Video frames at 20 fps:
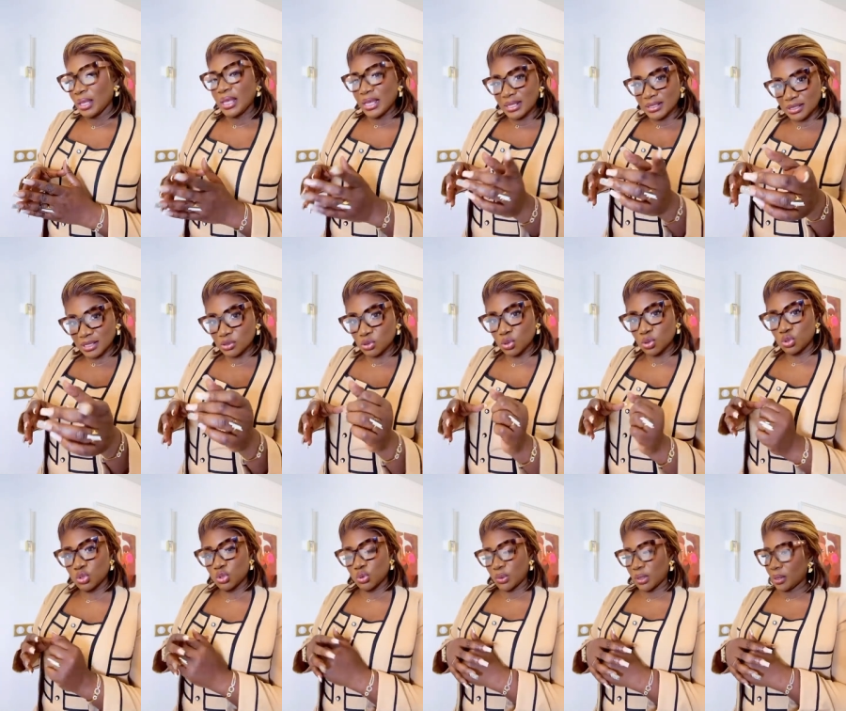Et c'est ce que
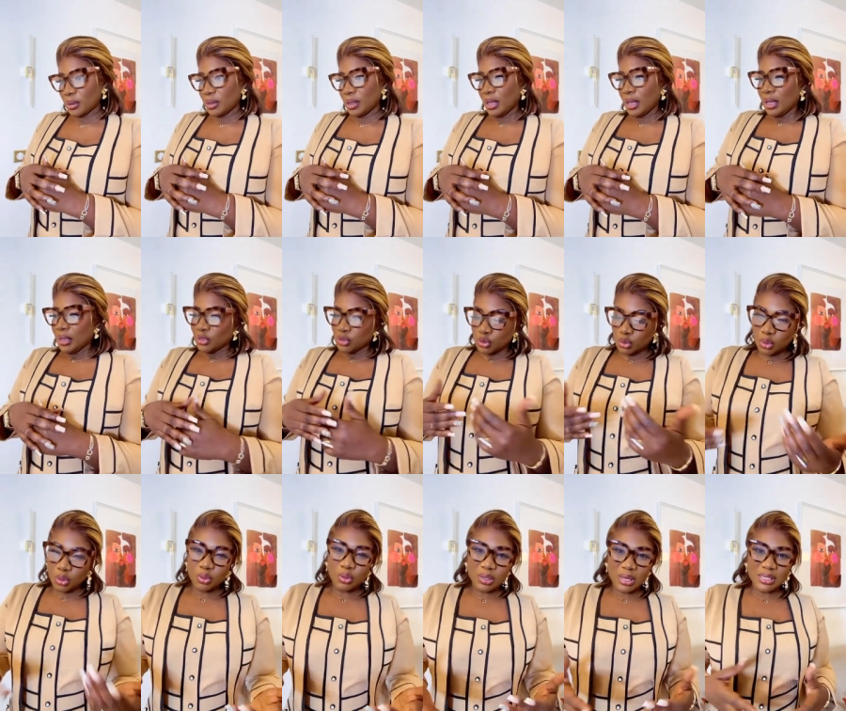tu es. Tu es
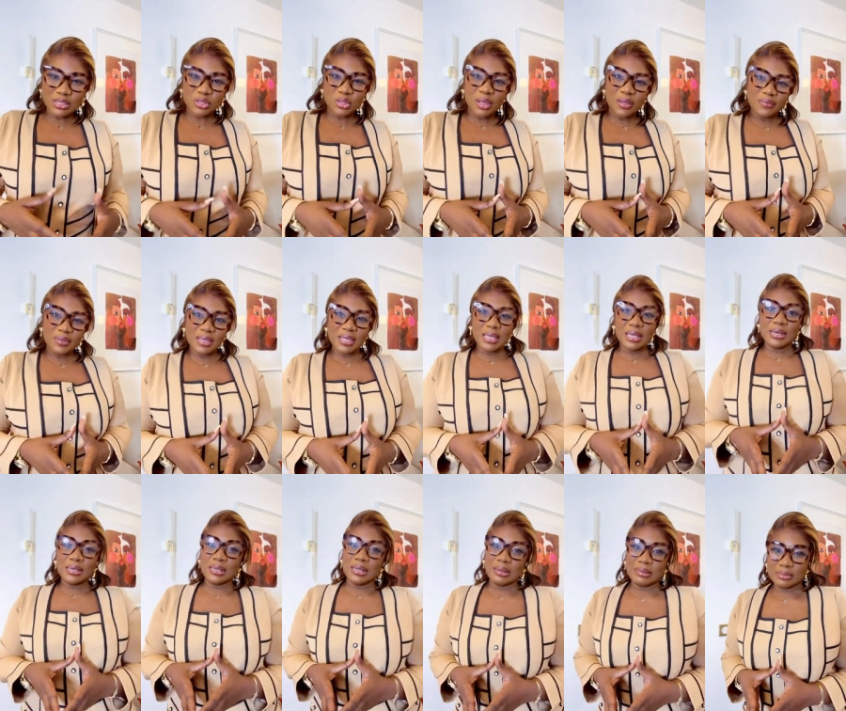en relation avec
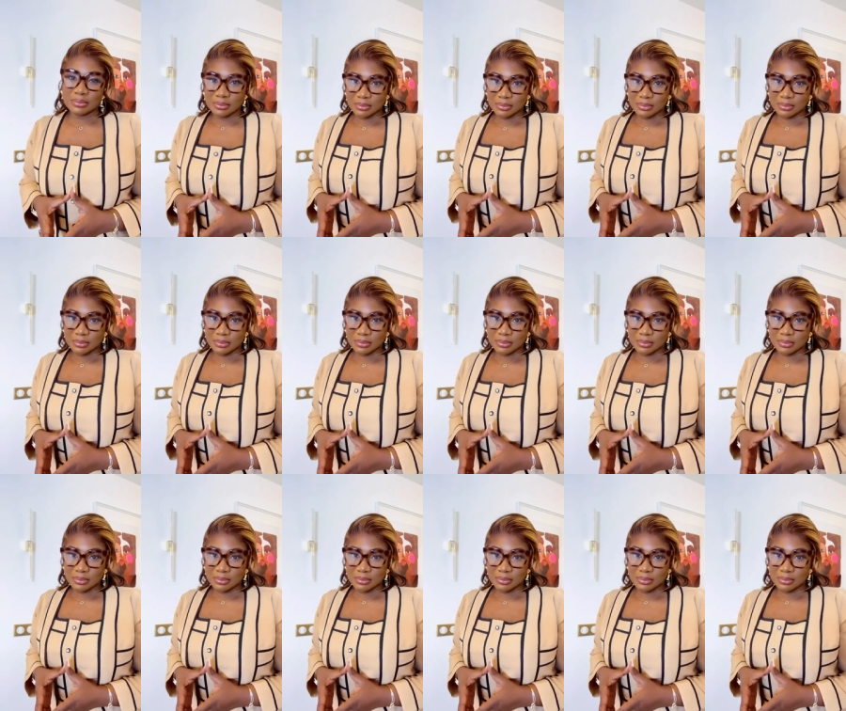quelqu'un.